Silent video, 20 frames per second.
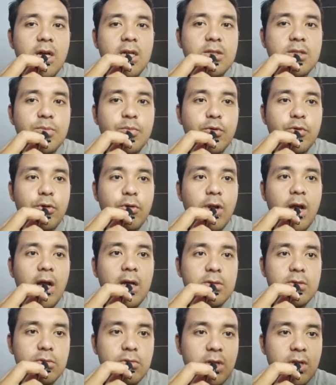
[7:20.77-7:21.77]
dengan 10
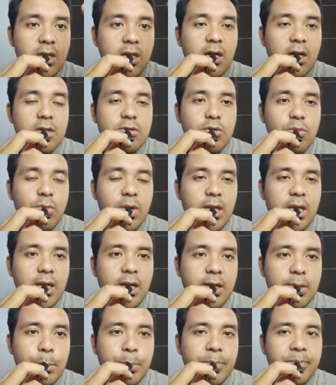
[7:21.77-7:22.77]
langsung? Kita akan cobain
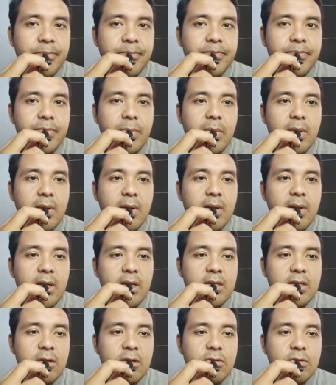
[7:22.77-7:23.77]
ya.
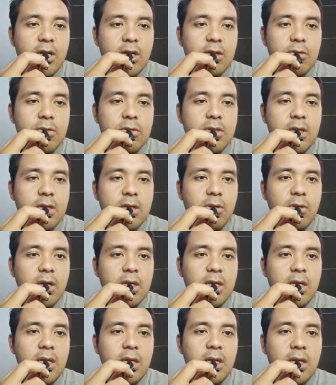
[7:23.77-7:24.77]
Ini satu-satu. Satu
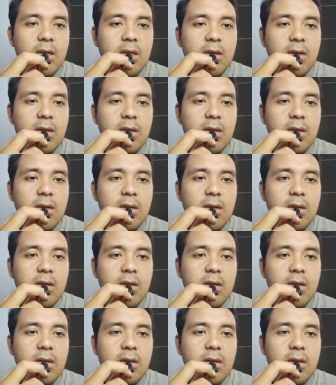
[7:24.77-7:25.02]
lagi